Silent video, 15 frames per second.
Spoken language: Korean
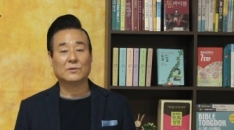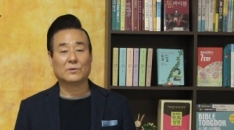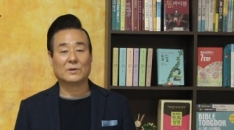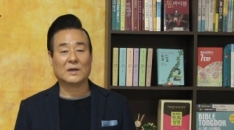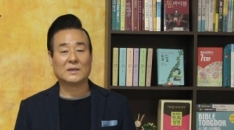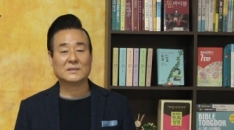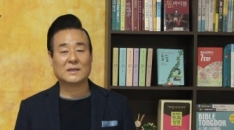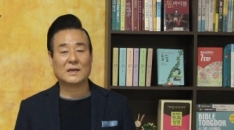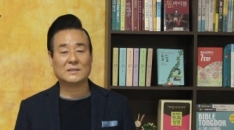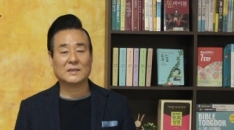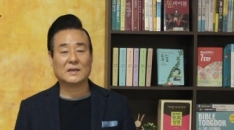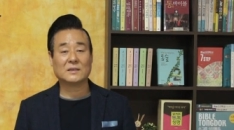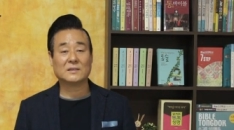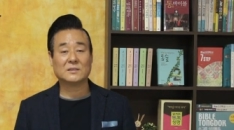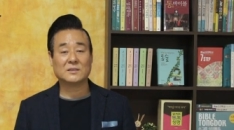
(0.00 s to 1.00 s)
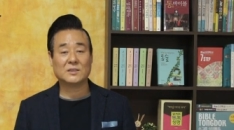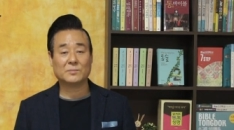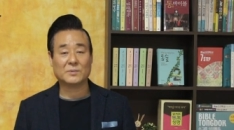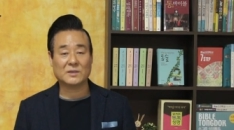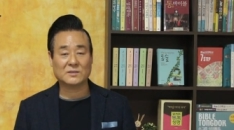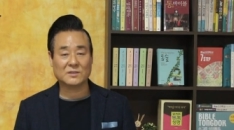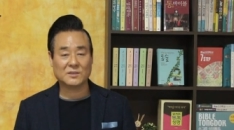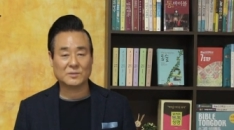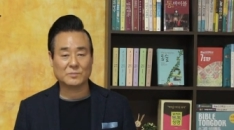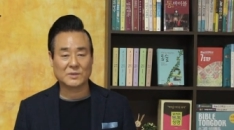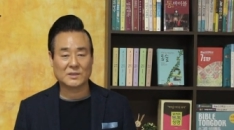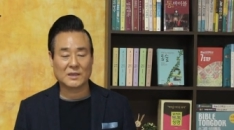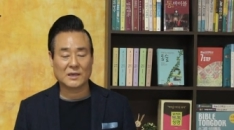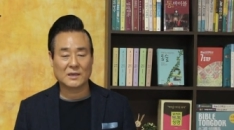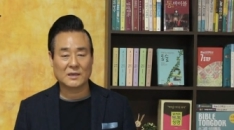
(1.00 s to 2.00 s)
요나 4장
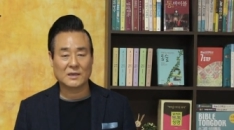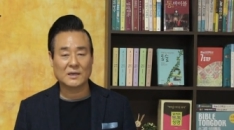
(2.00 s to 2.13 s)
11절입니다.